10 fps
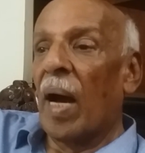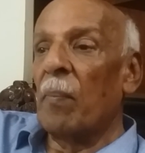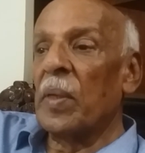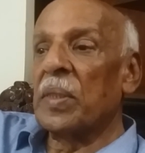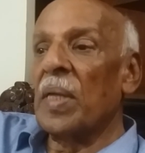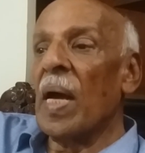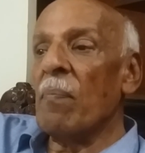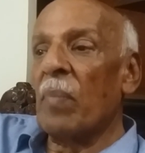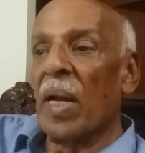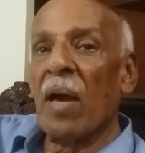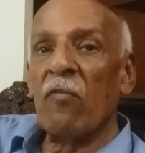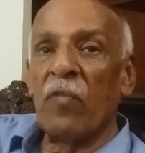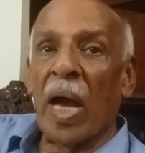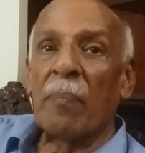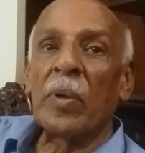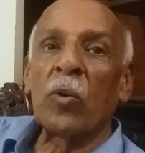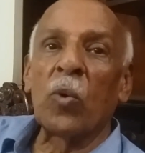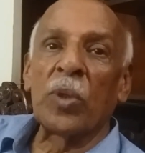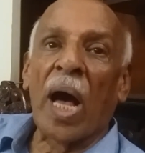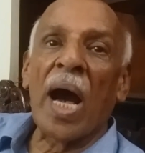अब इतना बड़ा व्यापक
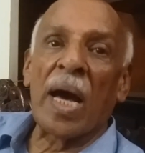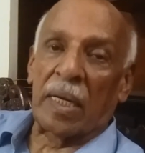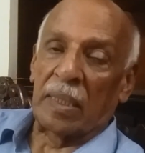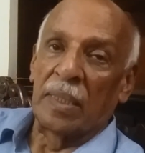उदार